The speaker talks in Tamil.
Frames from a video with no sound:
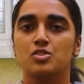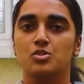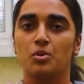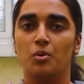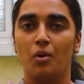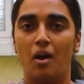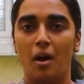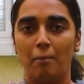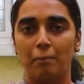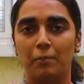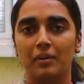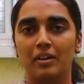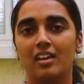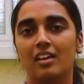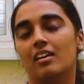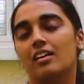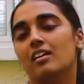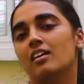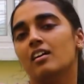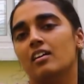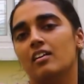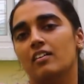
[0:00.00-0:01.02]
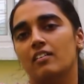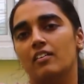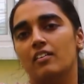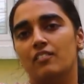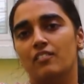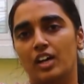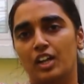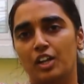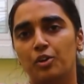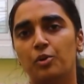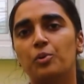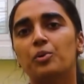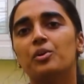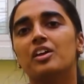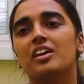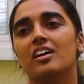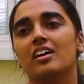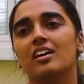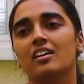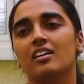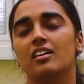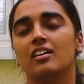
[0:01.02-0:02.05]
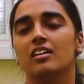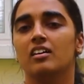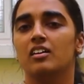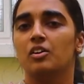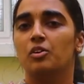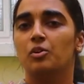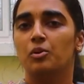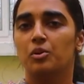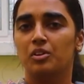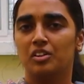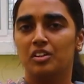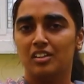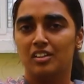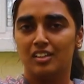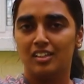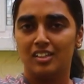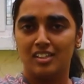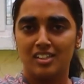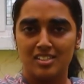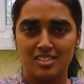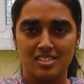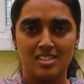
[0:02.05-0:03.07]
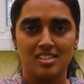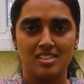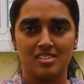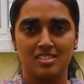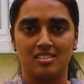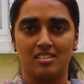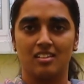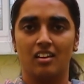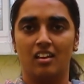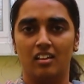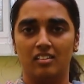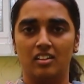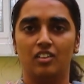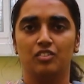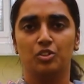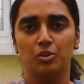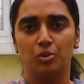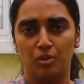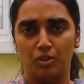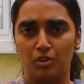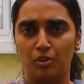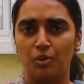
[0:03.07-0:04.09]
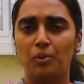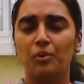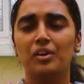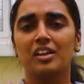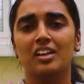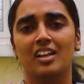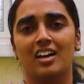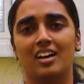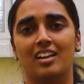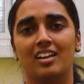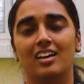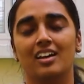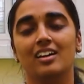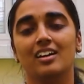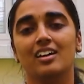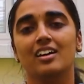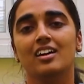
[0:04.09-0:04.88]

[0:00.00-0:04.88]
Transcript: ஸோ அப்படி வரக்கூடிய ஒரு டிசீஸ் அதாவது ஒரு நோயினால்